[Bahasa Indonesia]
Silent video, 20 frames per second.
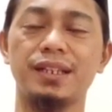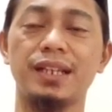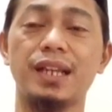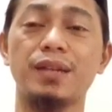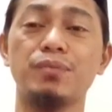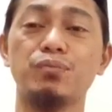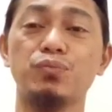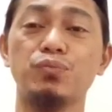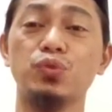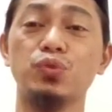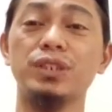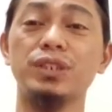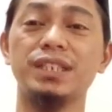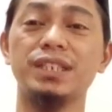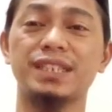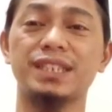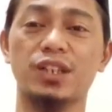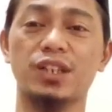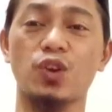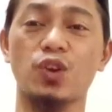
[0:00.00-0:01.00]
Dan budi
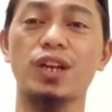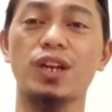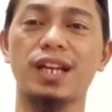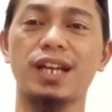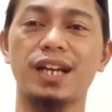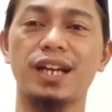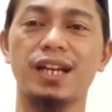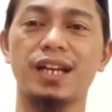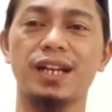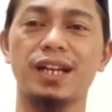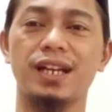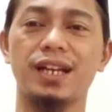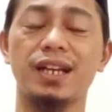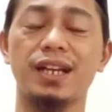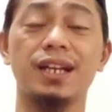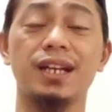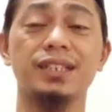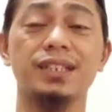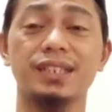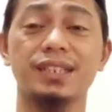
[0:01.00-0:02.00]
sekolah
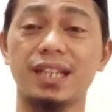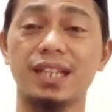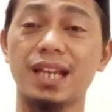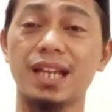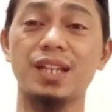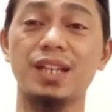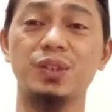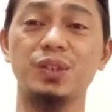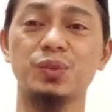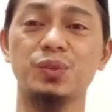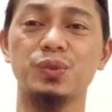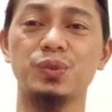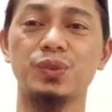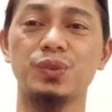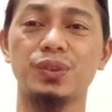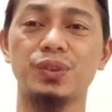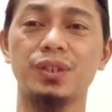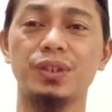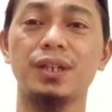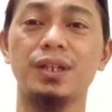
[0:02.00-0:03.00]
selalu
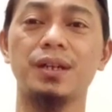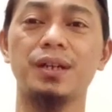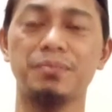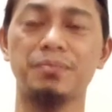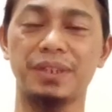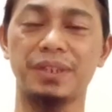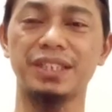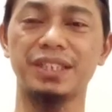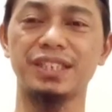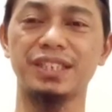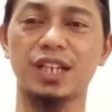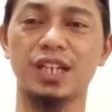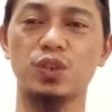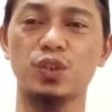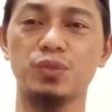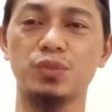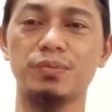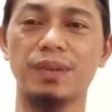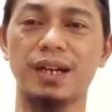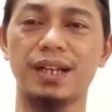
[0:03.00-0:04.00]
menginjak
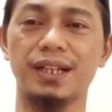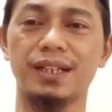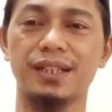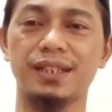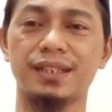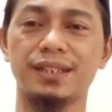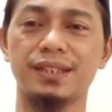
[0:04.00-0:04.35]
lubang.